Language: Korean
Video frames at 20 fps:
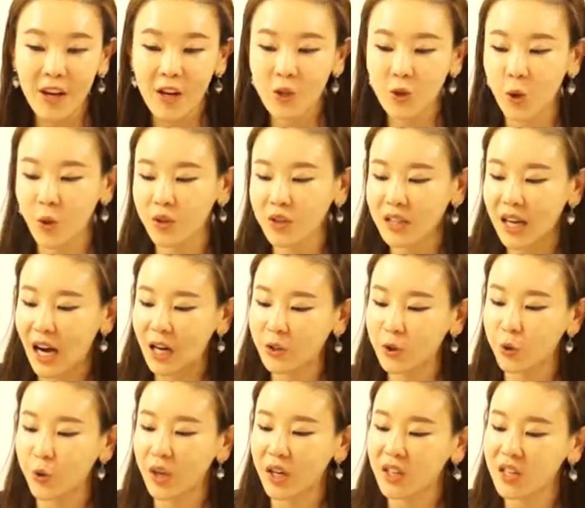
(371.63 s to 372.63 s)
저는
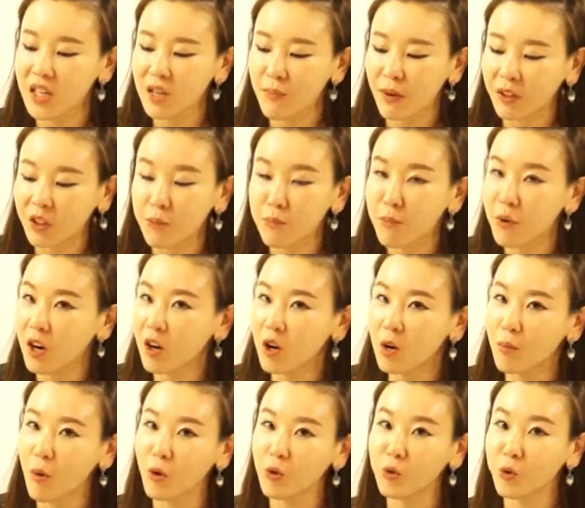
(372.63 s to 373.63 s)
가서 괜히 막 특별한 거
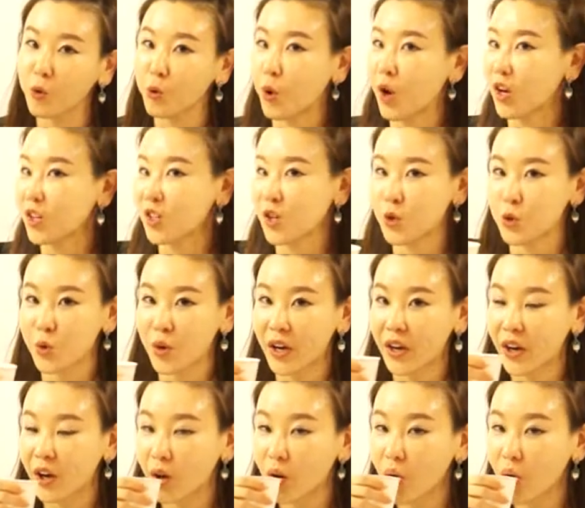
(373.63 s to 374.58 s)
먹는 거 굉장히 좋아해요.